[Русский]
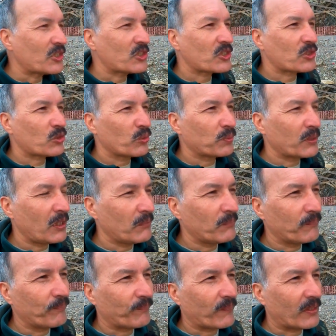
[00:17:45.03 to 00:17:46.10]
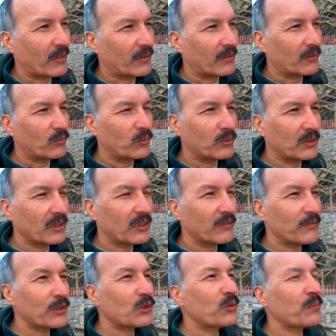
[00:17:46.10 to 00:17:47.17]
Раньше, чтобы там э,
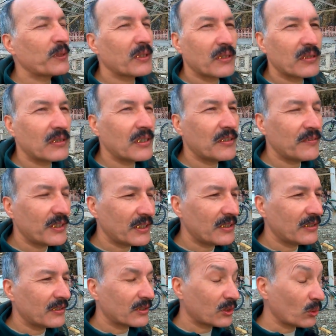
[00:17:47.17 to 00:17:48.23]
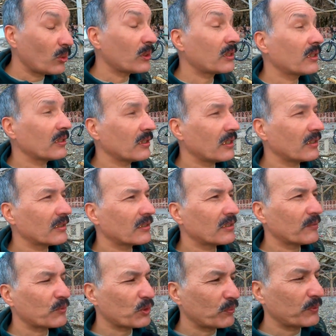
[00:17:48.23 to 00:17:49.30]
где-то выступить на телевидении, столько
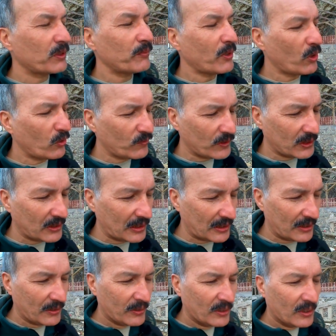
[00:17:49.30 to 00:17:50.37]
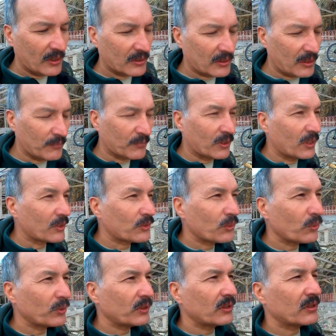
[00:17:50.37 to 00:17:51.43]
надо, там, чтобы тебя увидели там
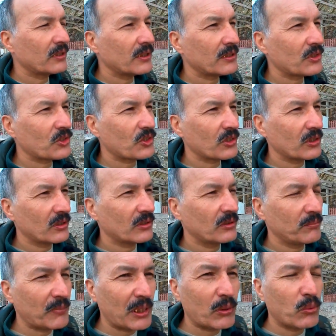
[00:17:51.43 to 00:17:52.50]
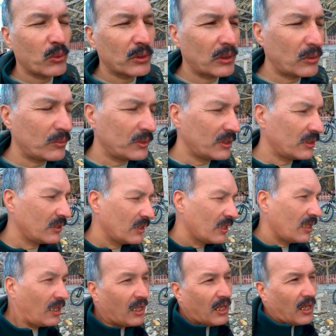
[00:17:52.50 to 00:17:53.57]
э, сотни, тысячи, миллионы
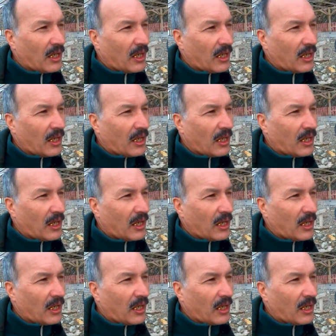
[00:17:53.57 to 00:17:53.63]
людей.